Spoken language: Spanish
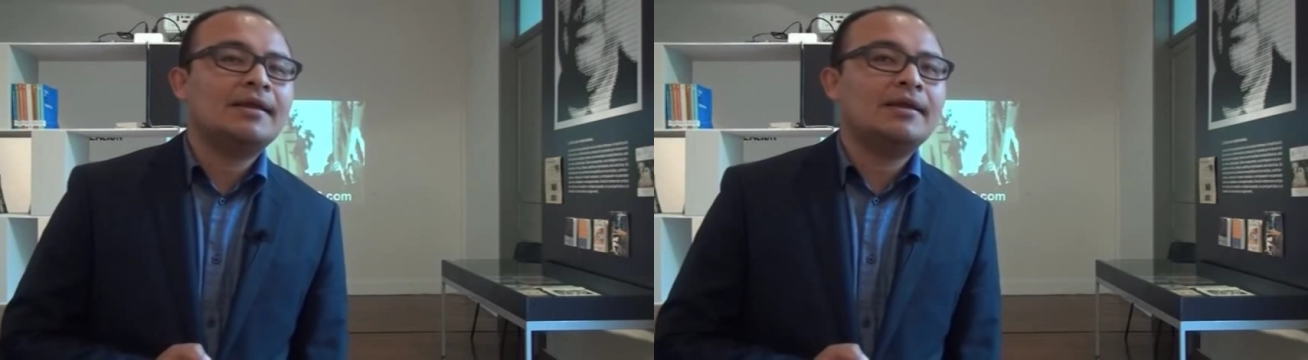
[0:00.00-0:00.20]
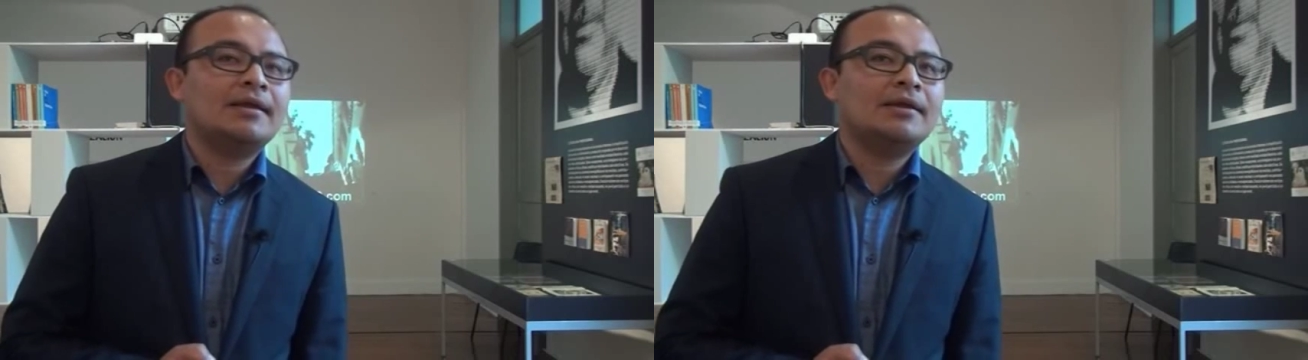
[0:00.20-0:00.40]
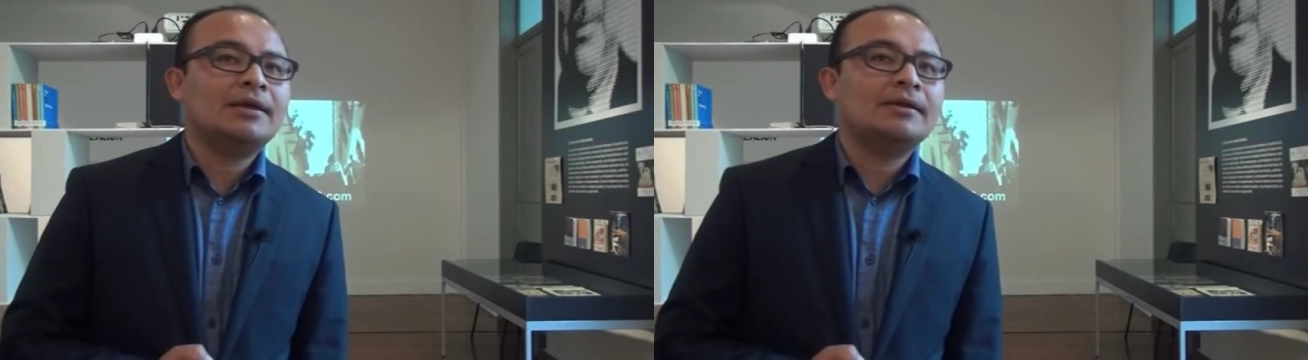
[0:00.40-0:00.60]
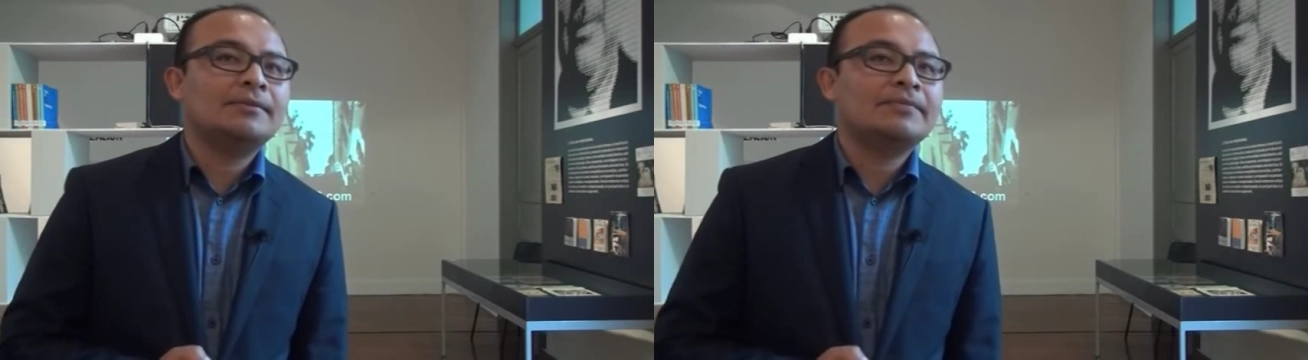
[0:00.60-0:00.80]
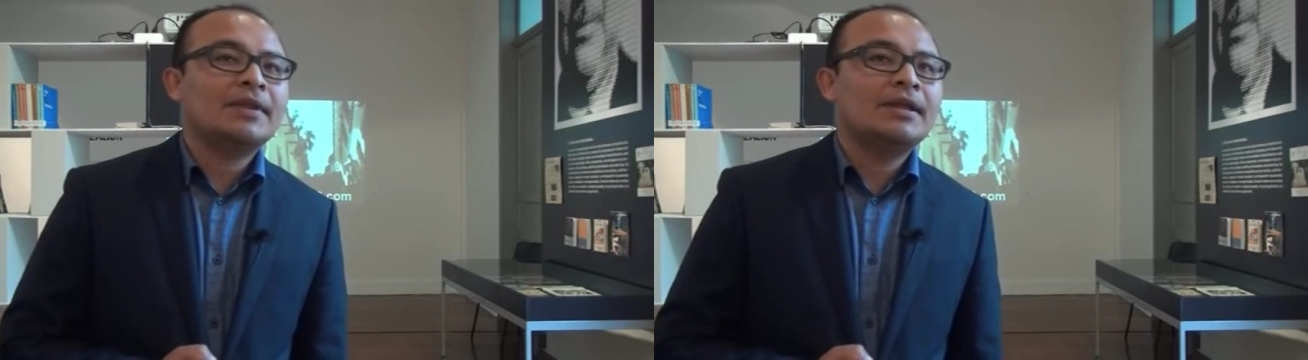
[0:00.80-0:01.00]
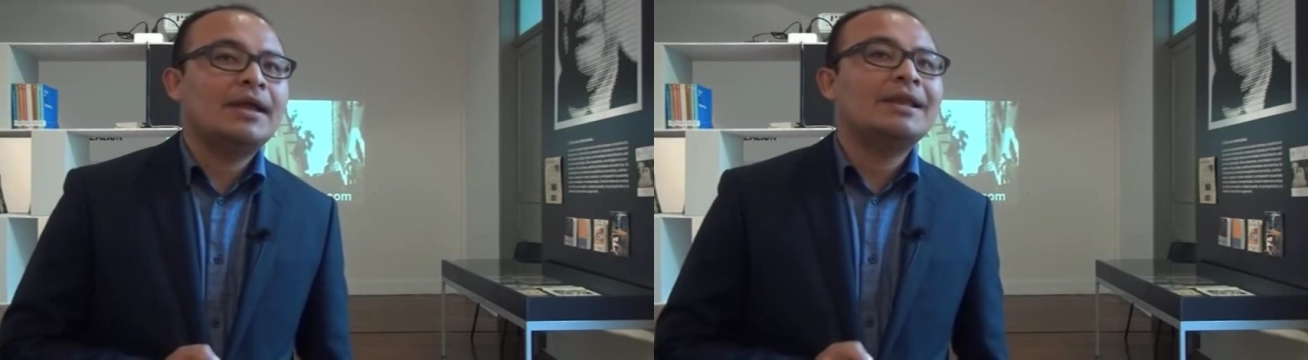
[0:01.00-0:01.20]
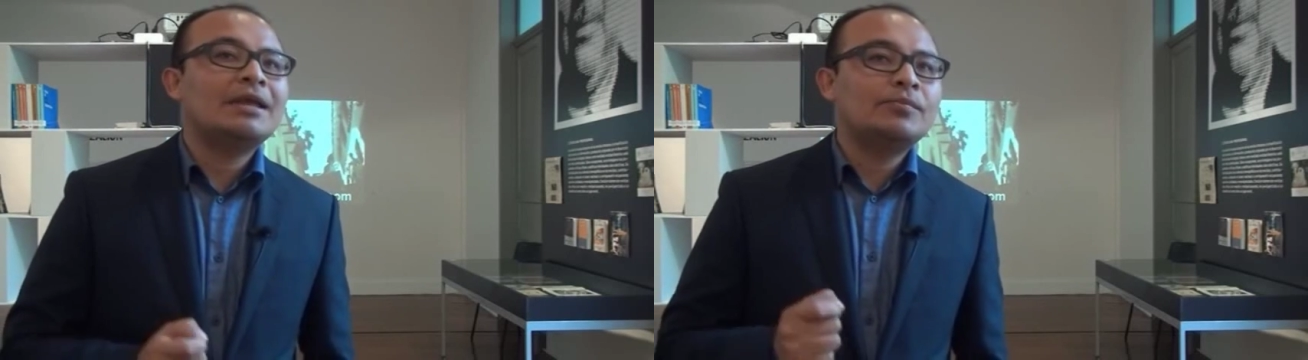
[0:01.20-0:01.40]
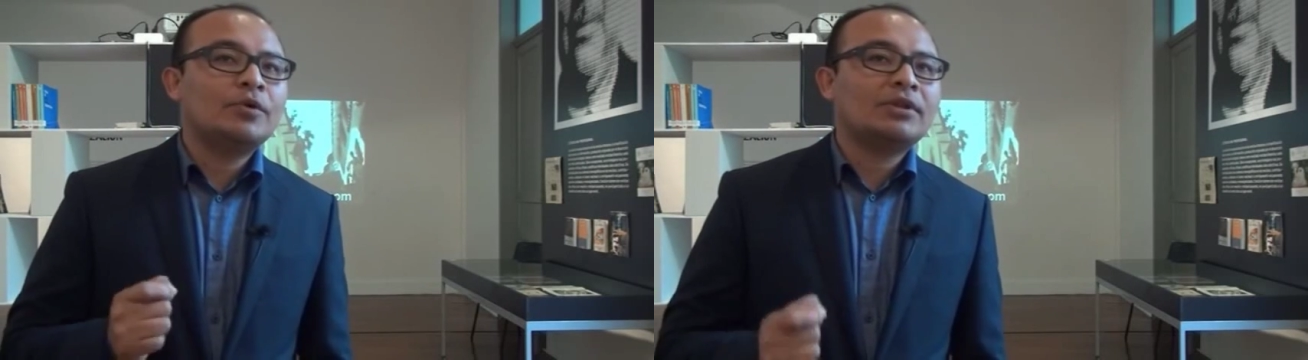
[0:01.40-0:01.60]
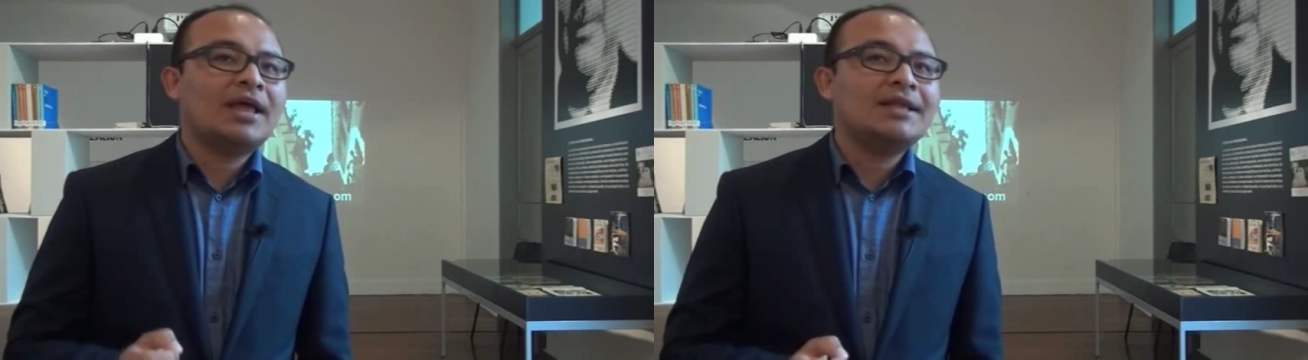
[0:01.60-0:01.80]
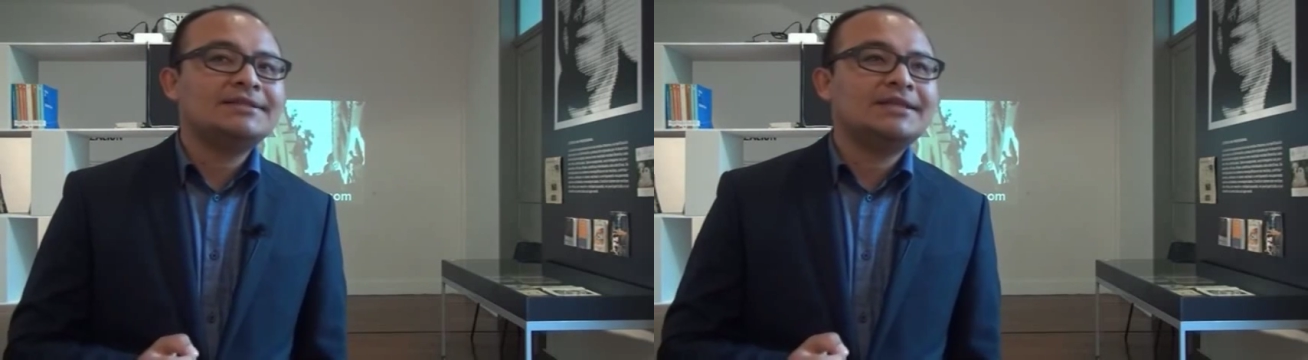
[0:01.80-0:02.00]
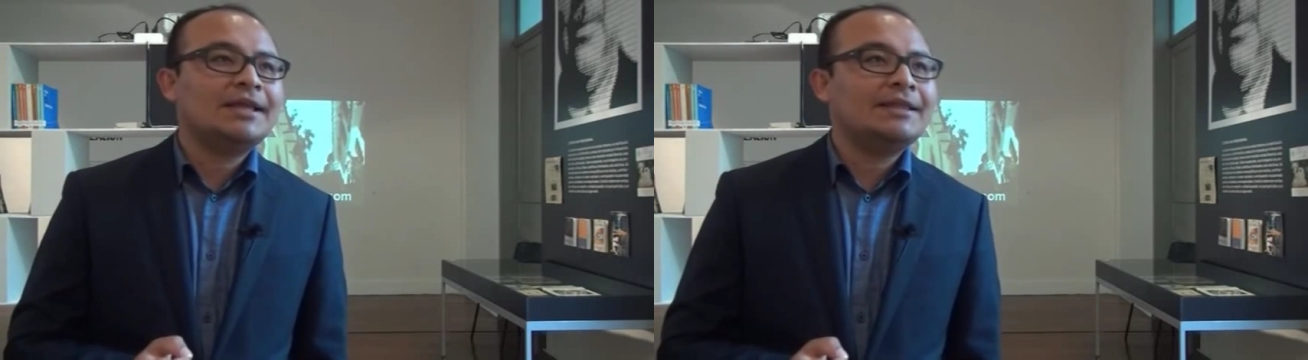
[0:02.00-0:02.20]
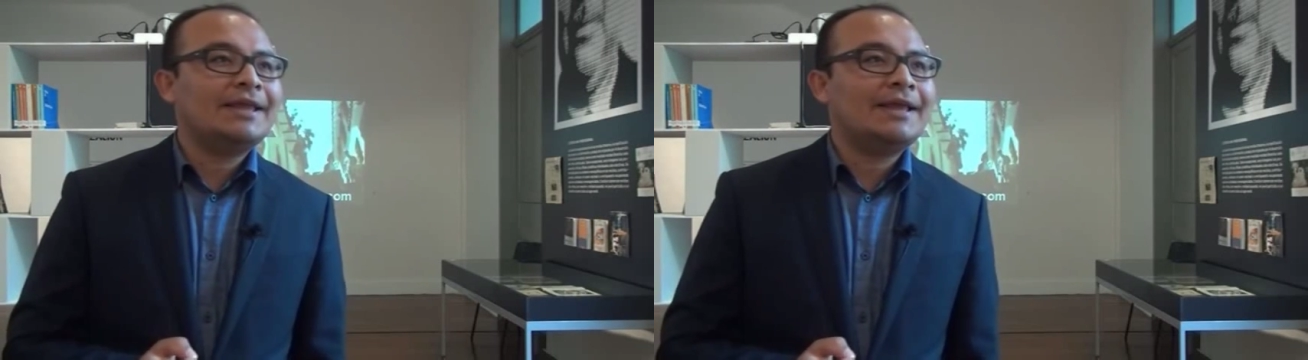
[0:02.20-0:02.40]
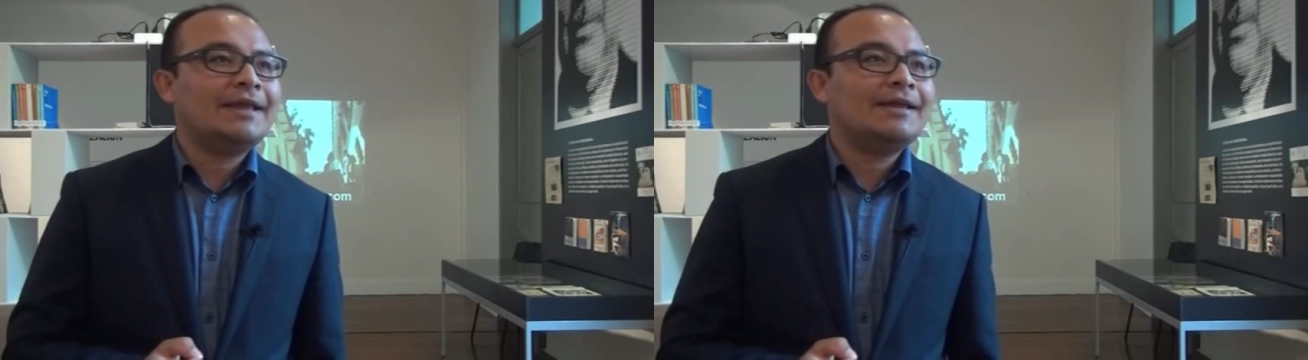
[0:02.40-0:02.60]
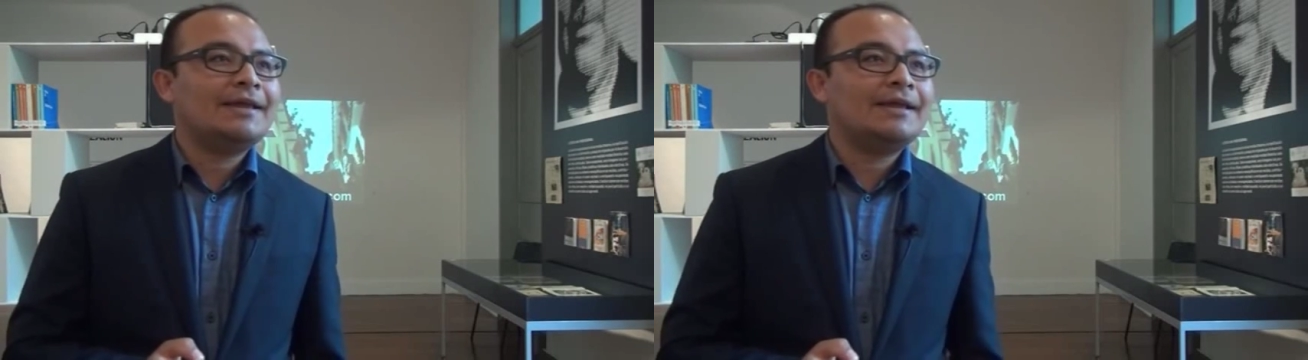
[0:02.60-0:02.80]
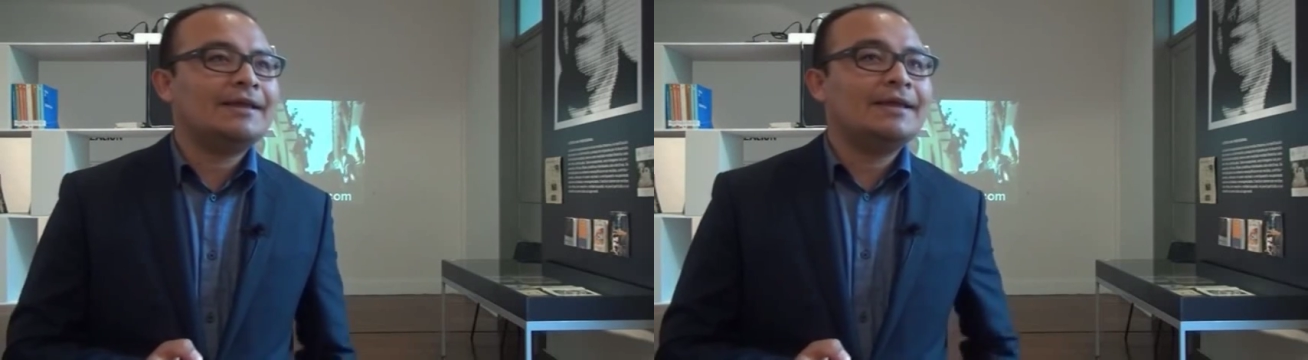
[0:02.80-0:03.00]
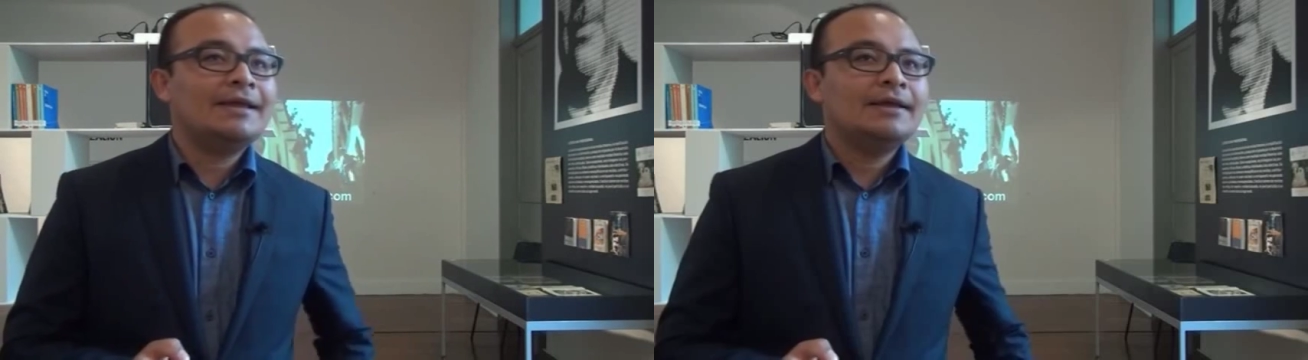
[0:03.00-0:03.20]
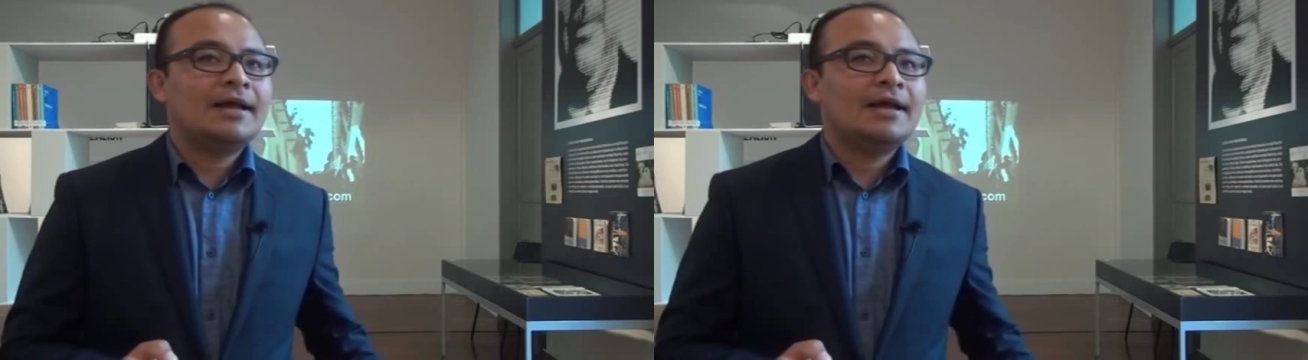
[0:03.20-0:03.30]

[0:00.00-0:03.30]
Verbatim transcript: en la importancia de